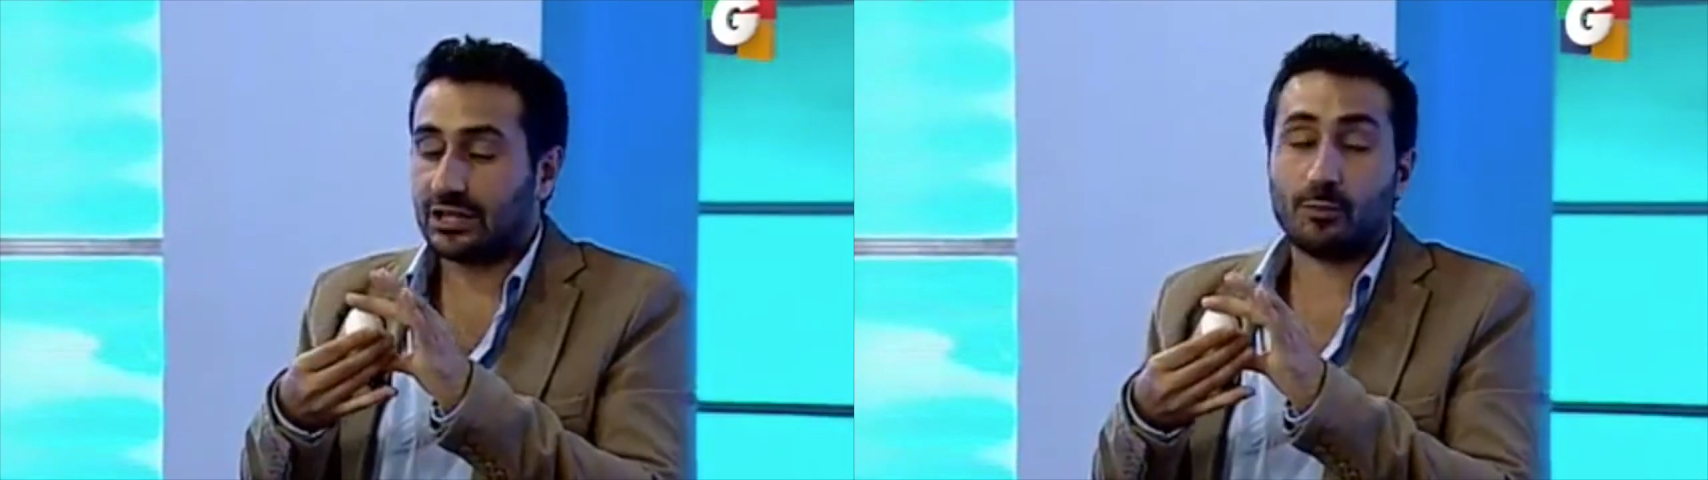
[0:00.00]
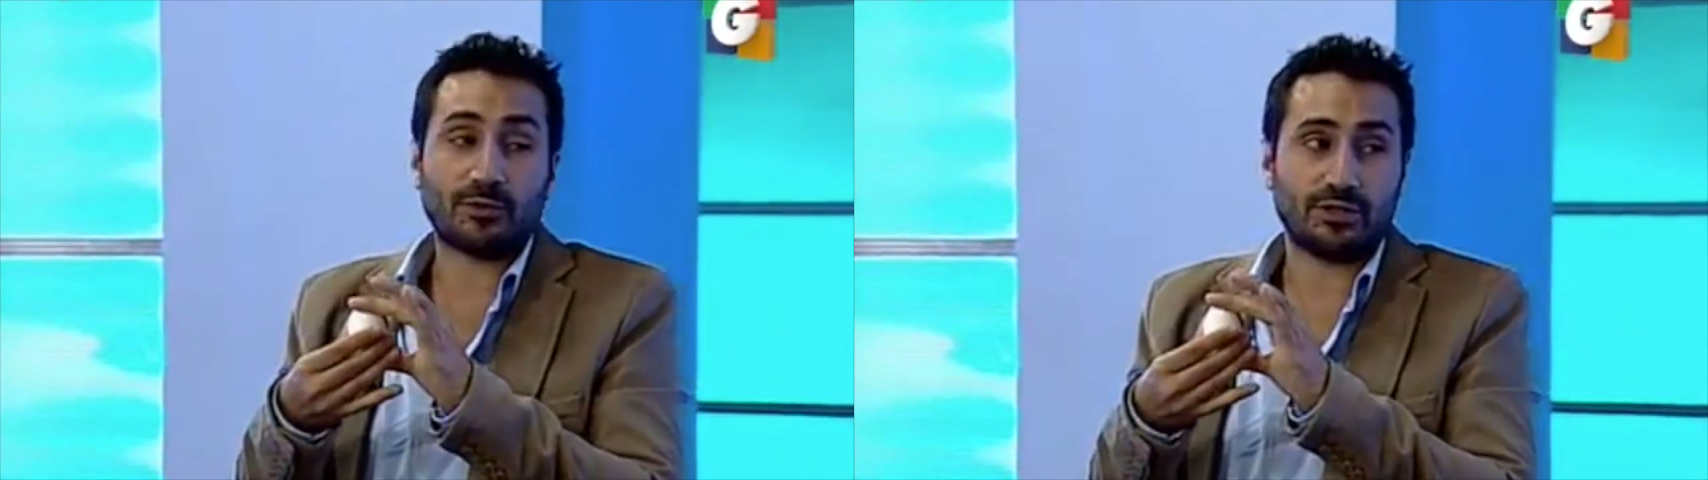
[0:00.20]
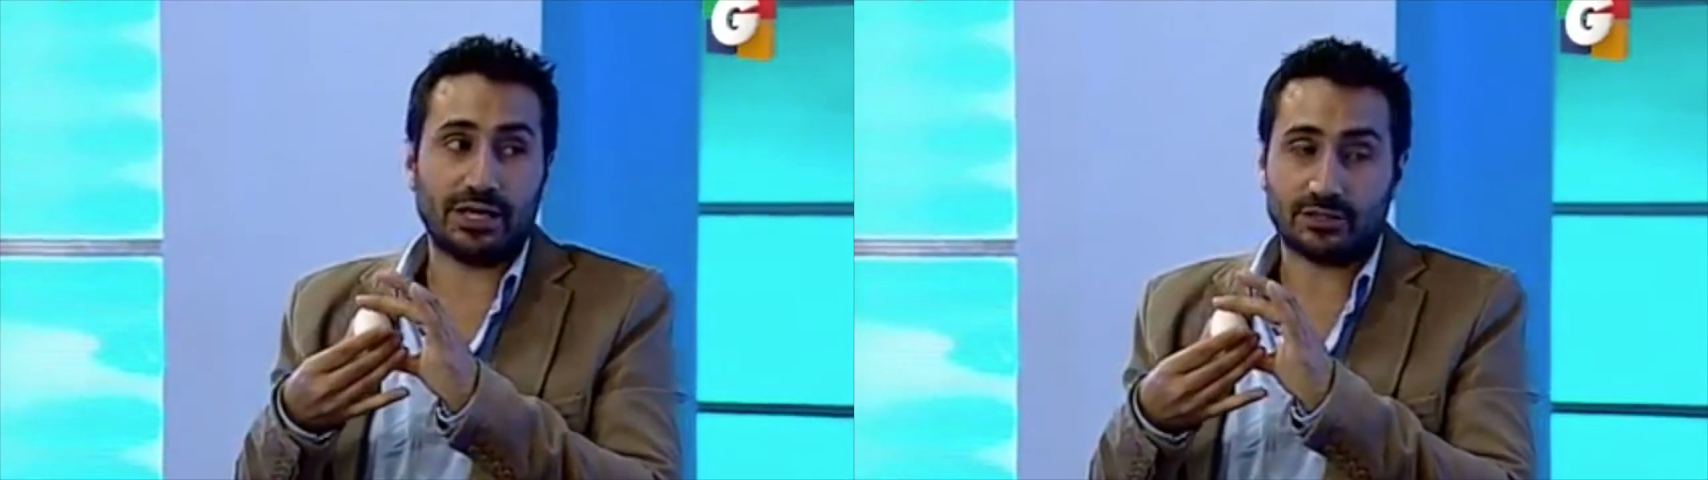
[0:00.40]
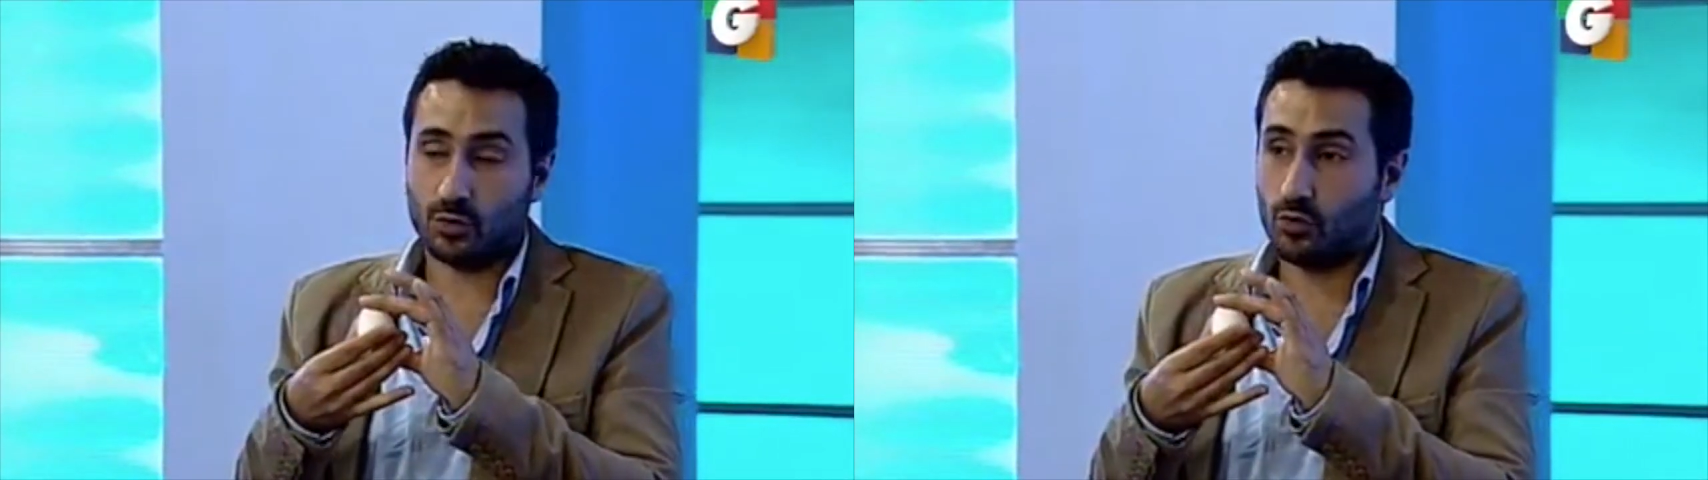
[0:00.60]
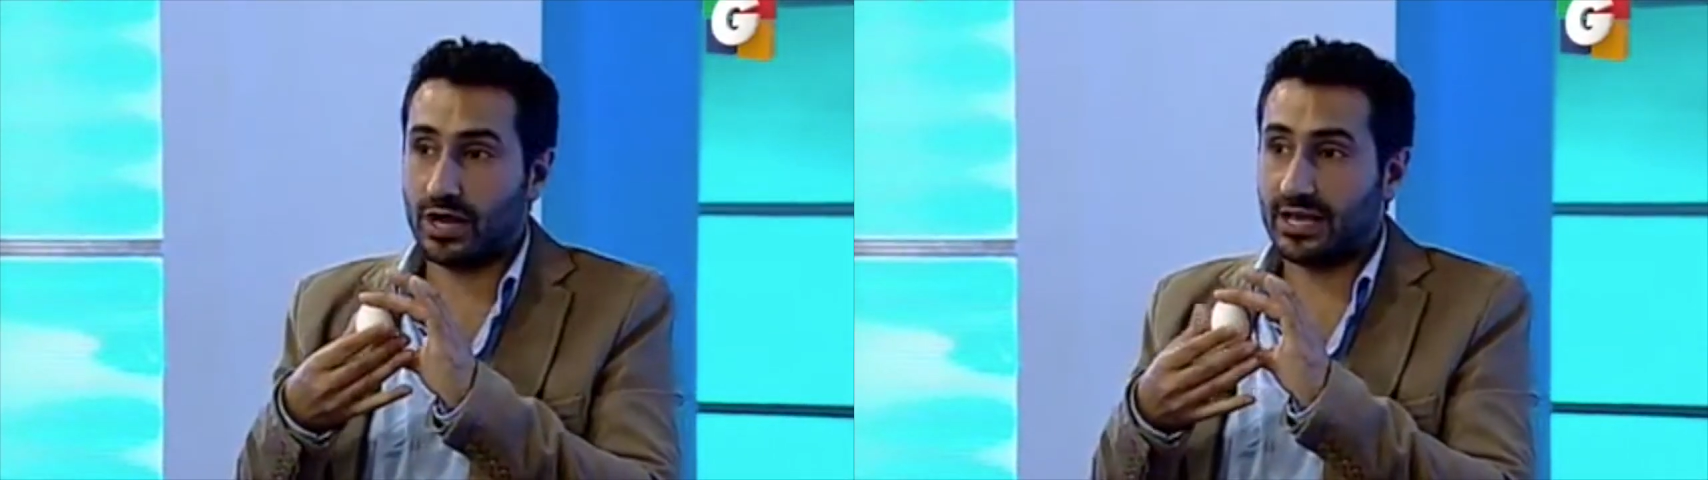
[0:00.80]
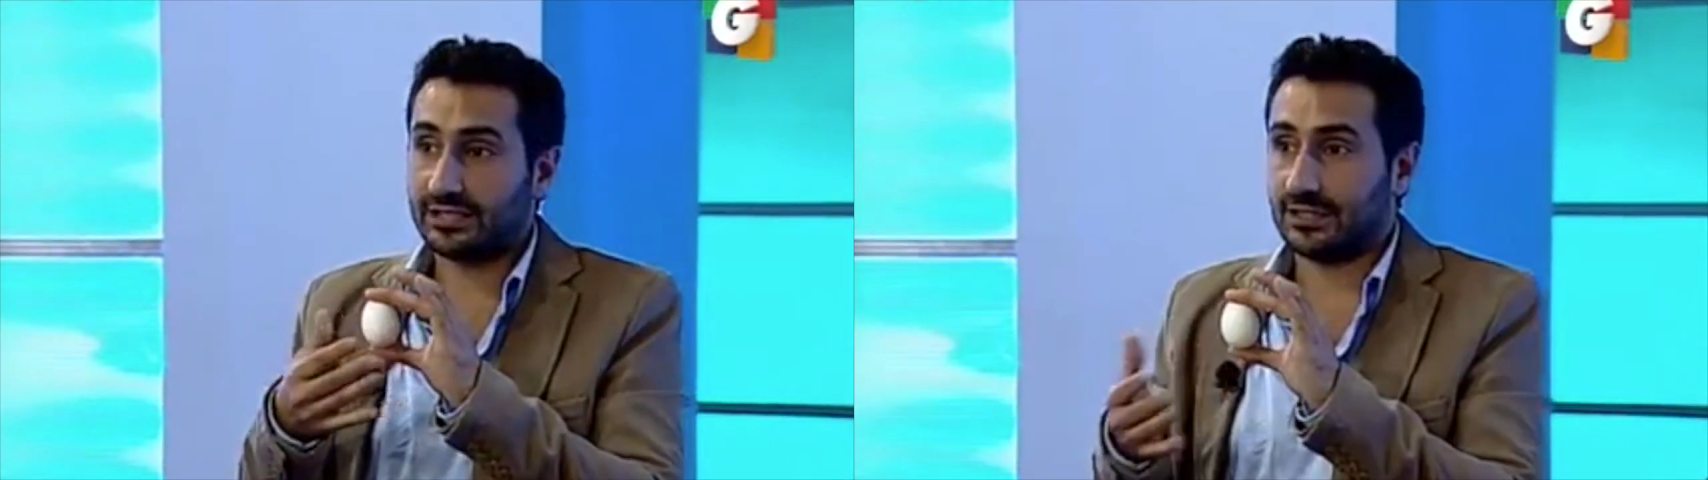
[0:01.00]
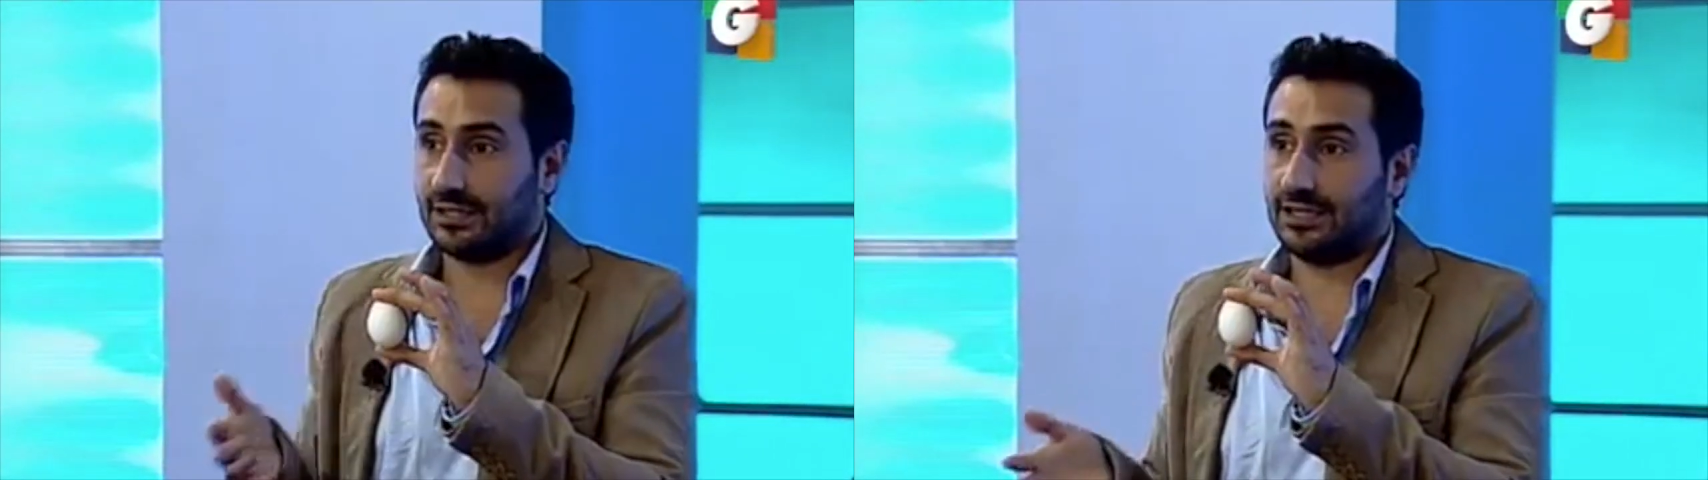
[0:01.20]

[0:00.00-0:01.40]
hay dos posibilidades. Una es